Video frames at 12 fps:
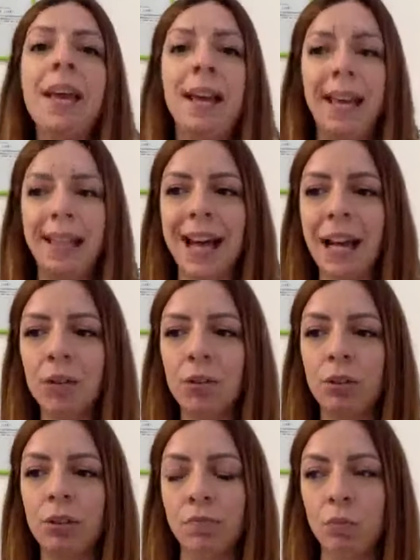che danno
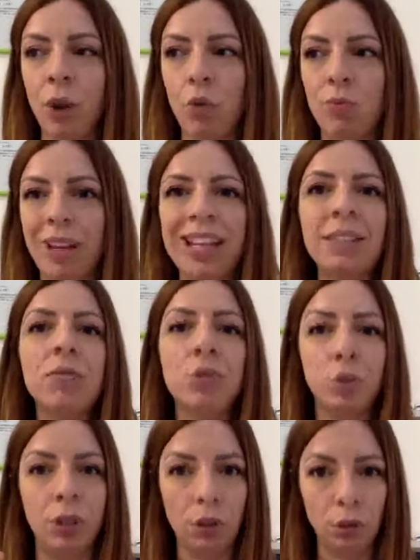un
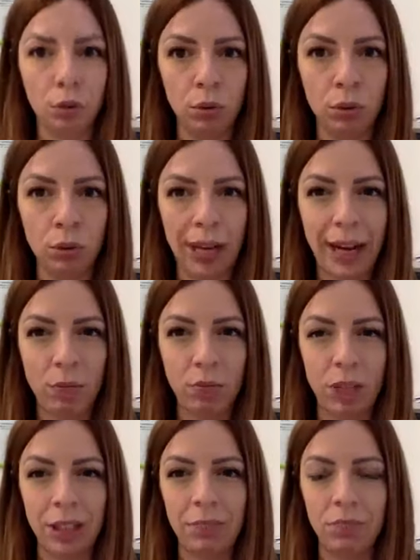aumento dell'odore,
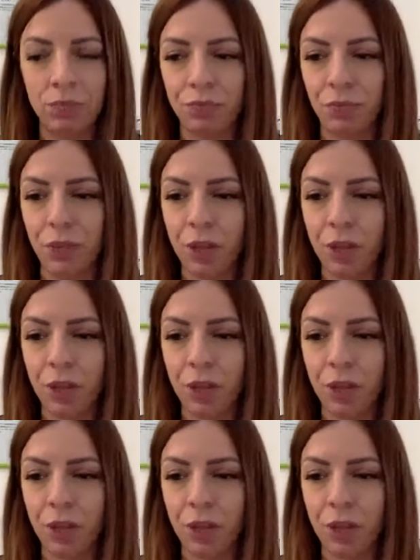una, mm,